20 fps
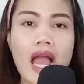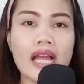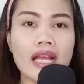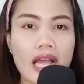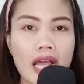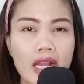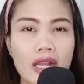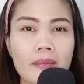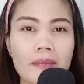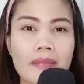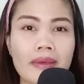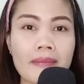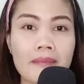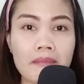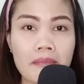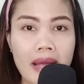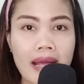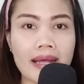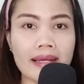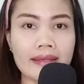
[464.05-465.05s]
kalau
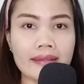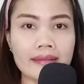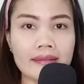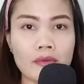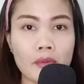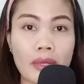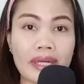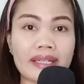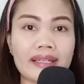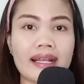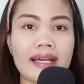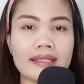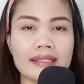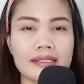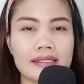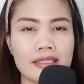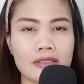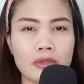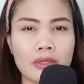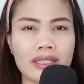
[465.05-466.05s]
memang warga
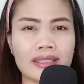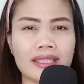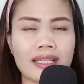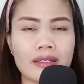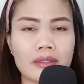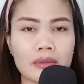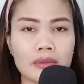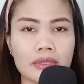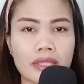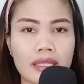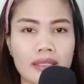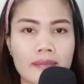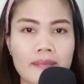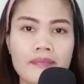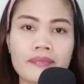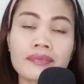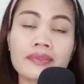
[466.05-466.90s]
di situ ketakutan,